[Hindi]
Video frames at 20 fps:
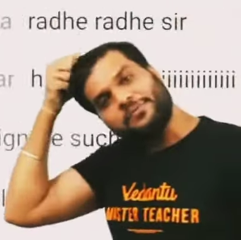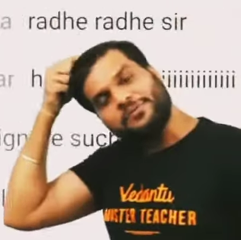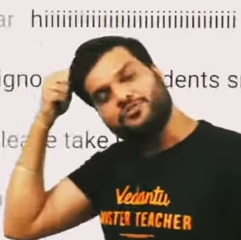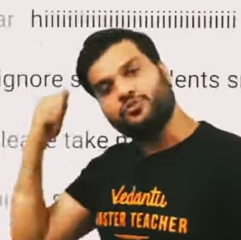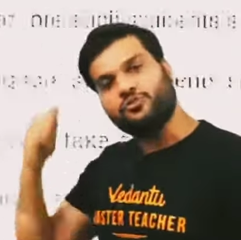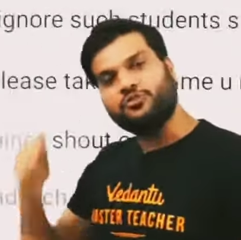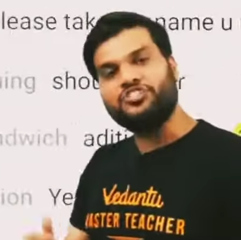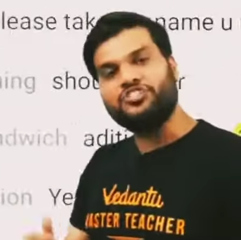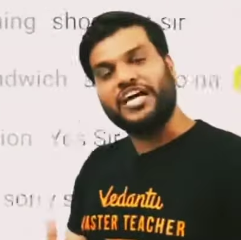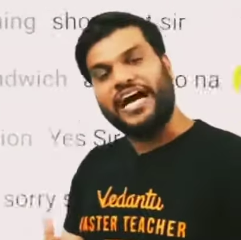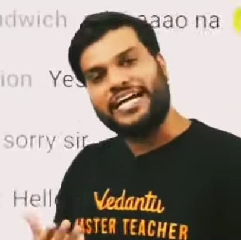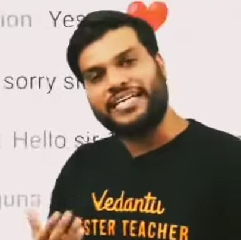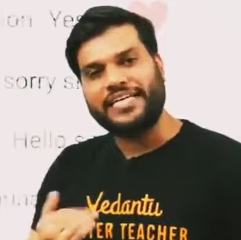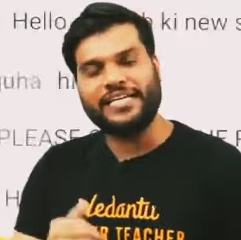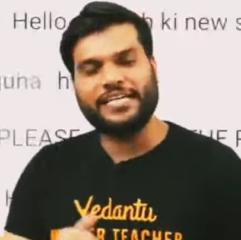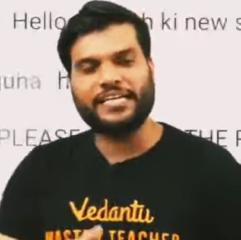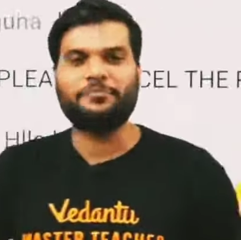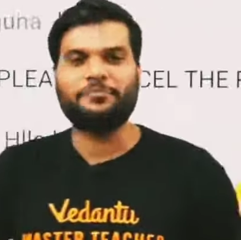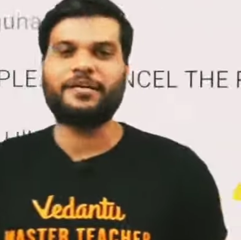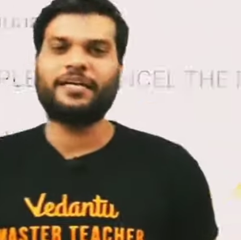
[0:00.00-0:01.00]
ऐसे बच्चों को
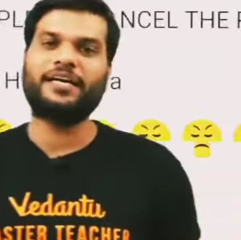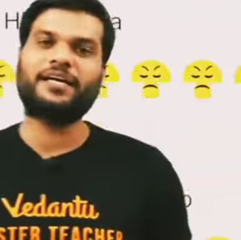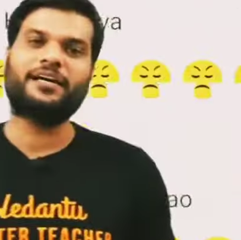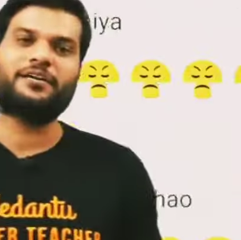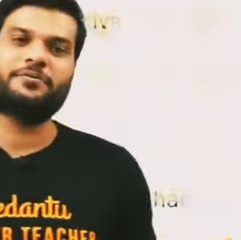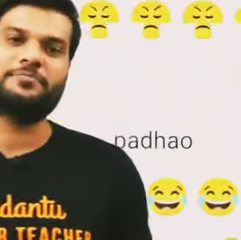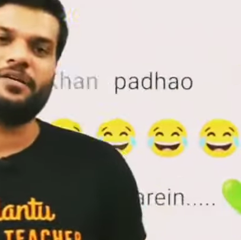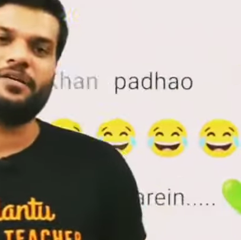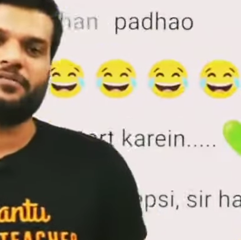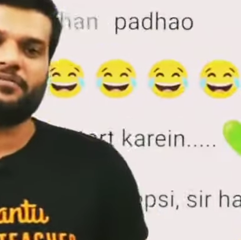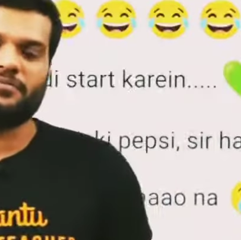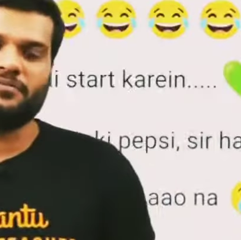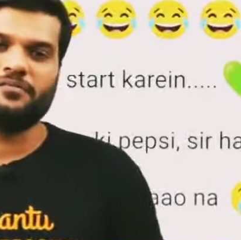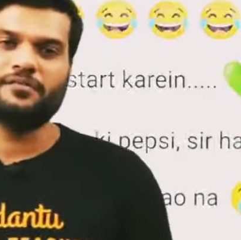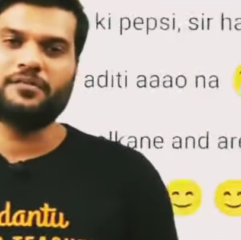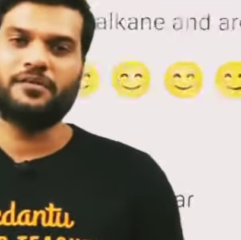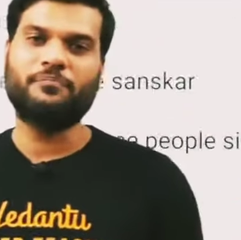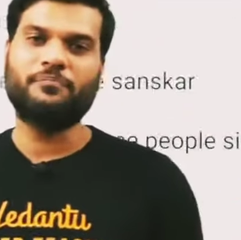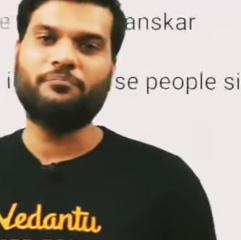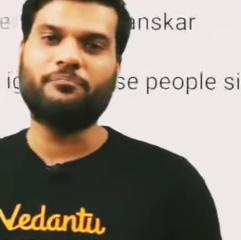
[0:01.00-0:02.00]
चाटे नहीं पड़े हैं घर पे
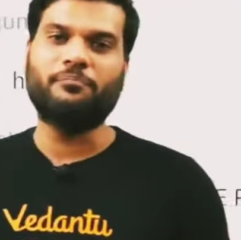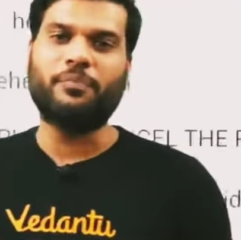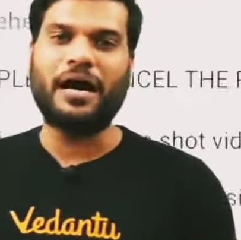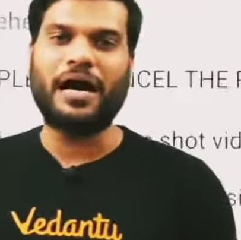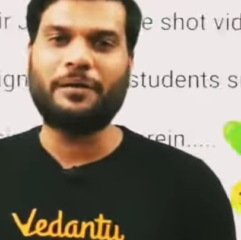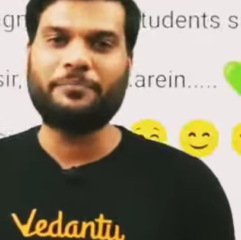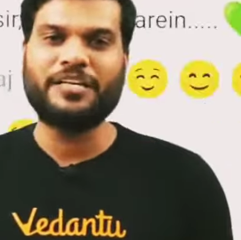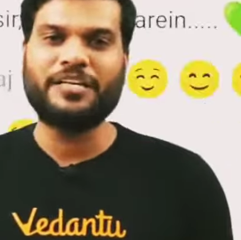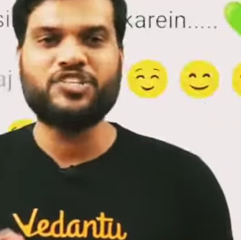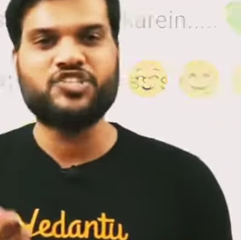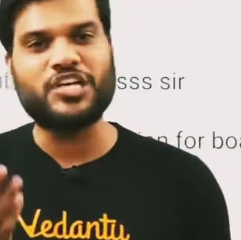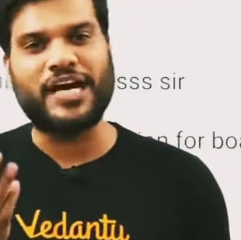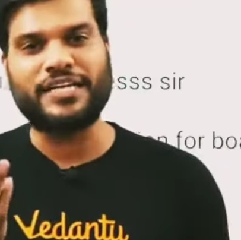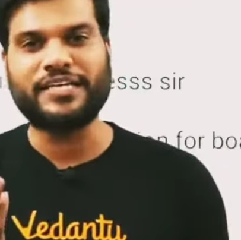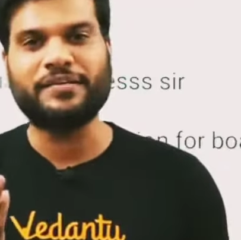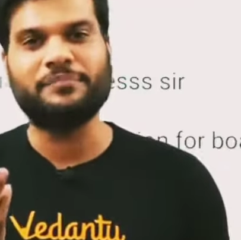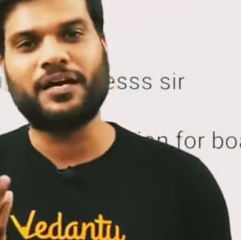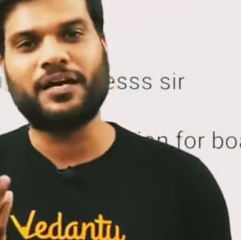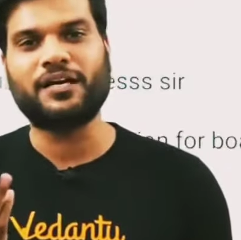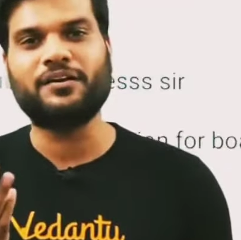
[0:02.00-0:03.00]
बाप ने
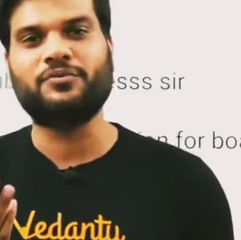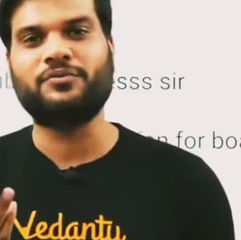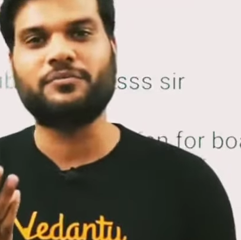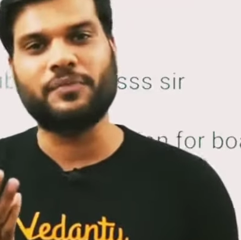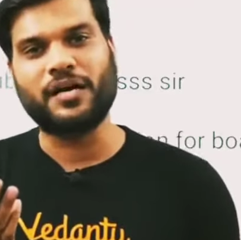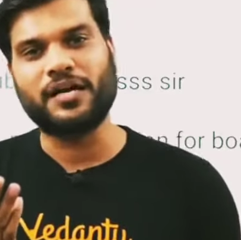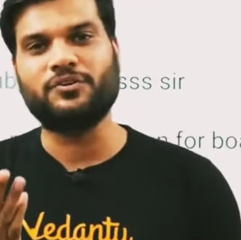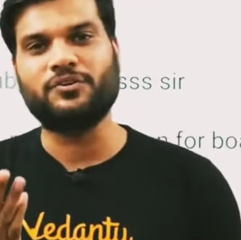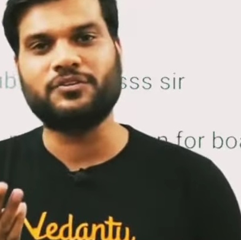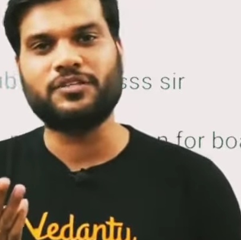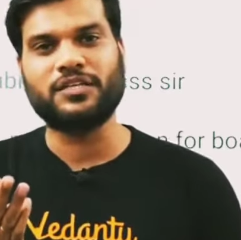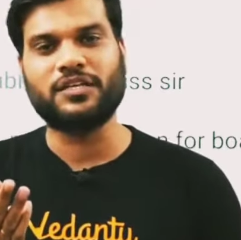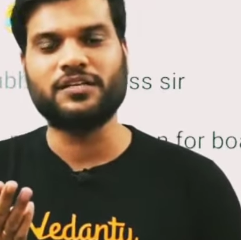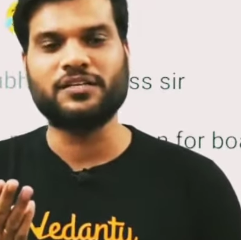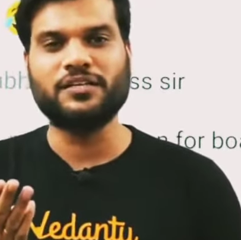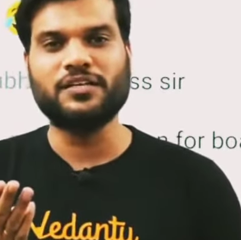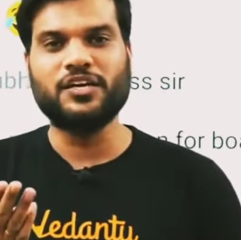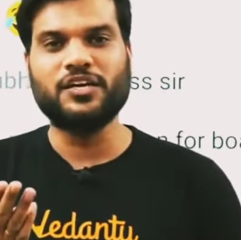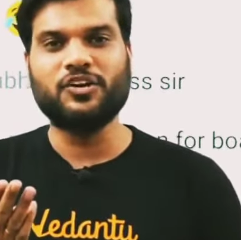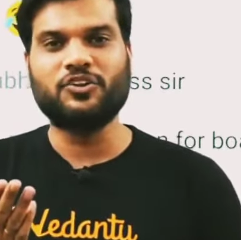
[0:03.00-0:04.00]
चाटे मारे मारे होते ना
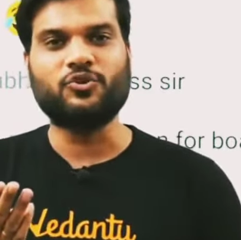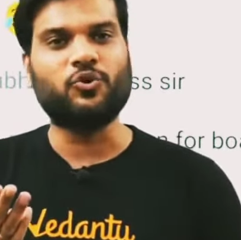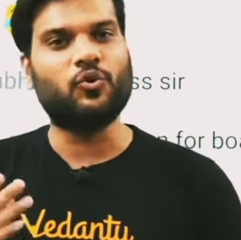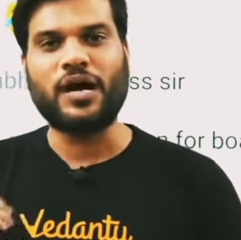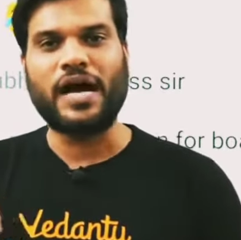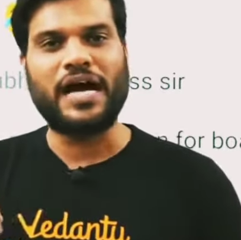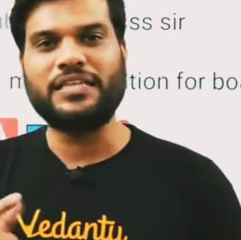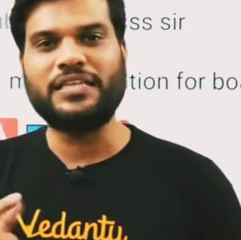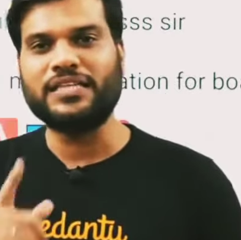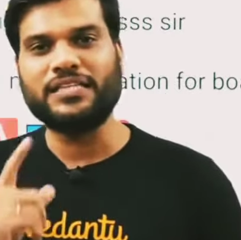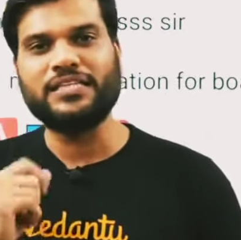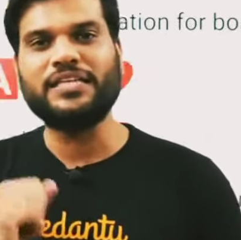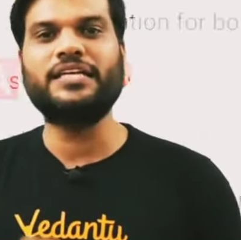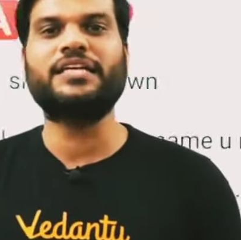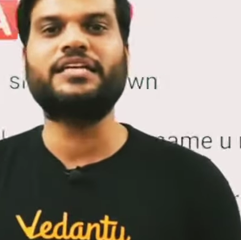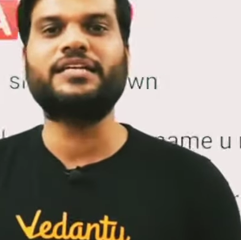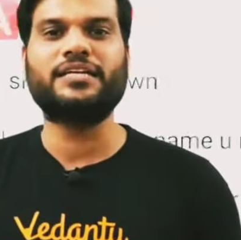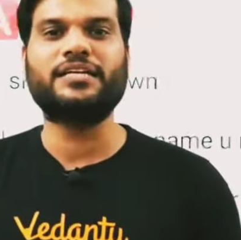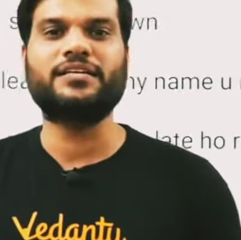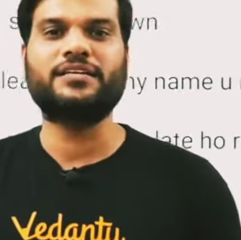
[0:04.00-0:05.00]
तो औकात नहीं थी
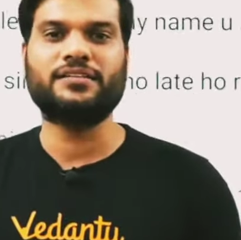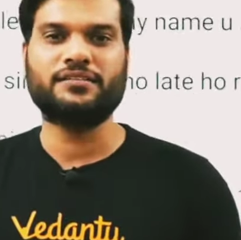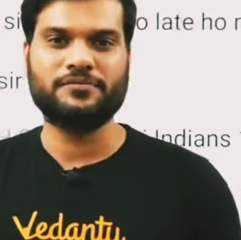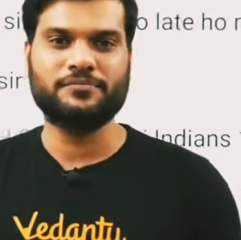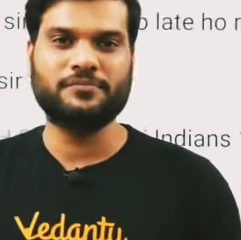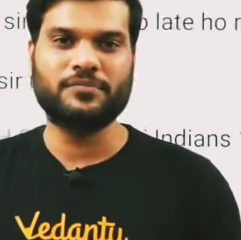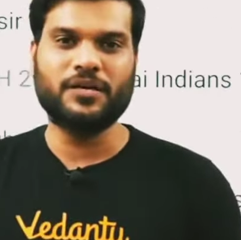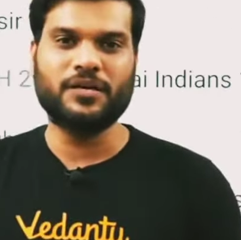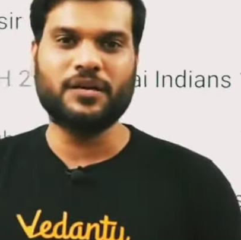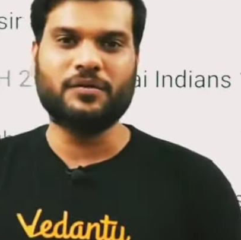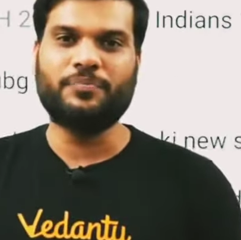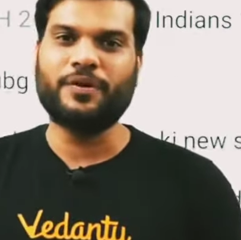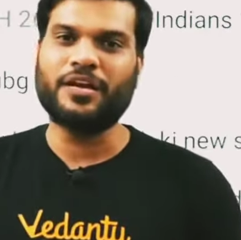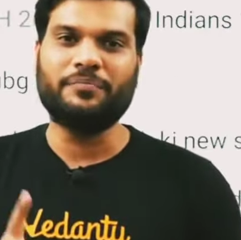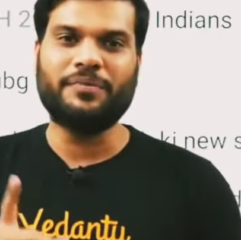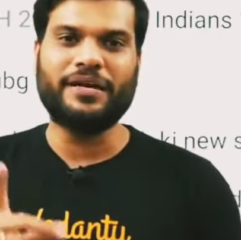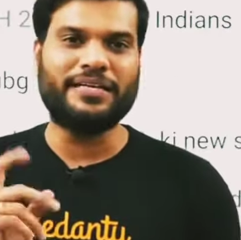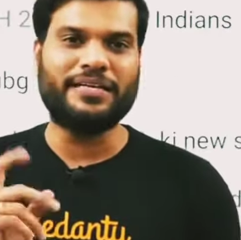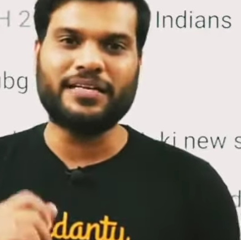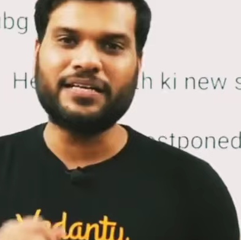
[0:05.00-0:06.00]
लिखने की
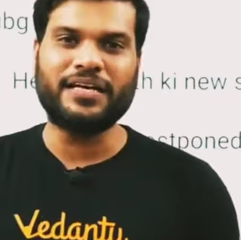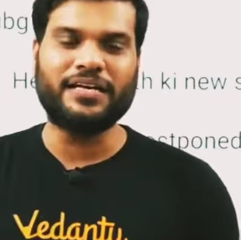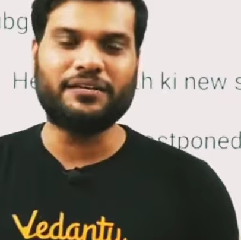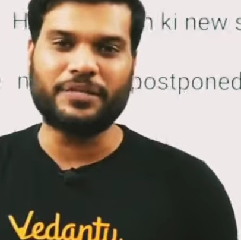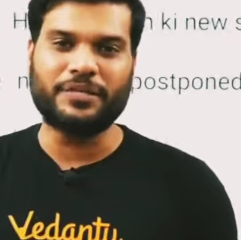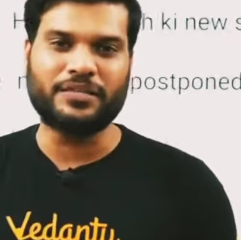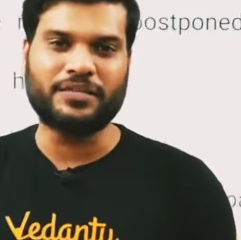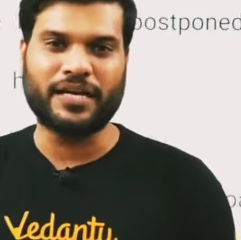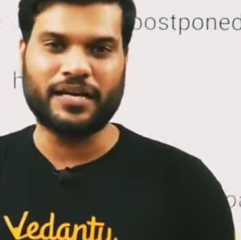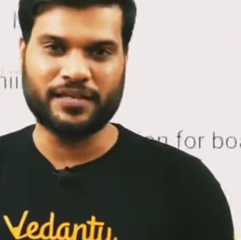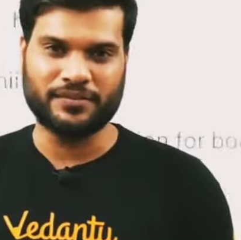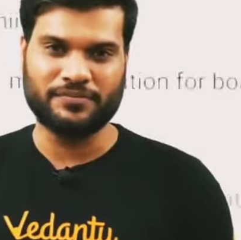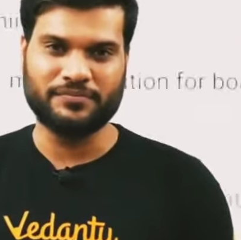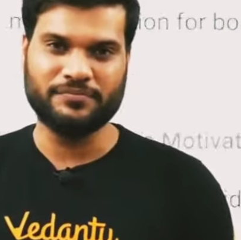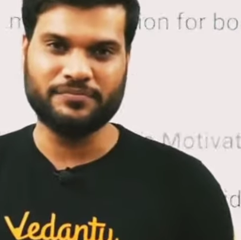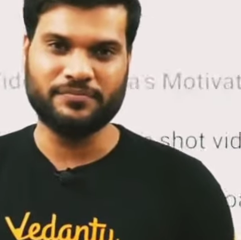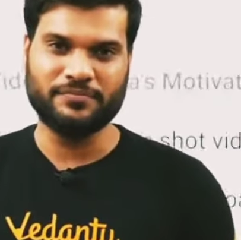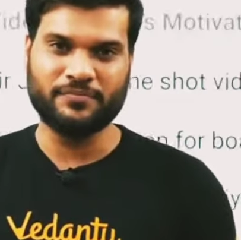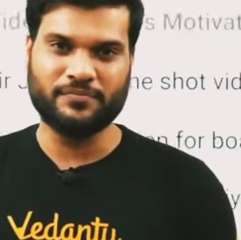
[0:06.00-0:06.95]
फ्री में इंटरनेट मिलता है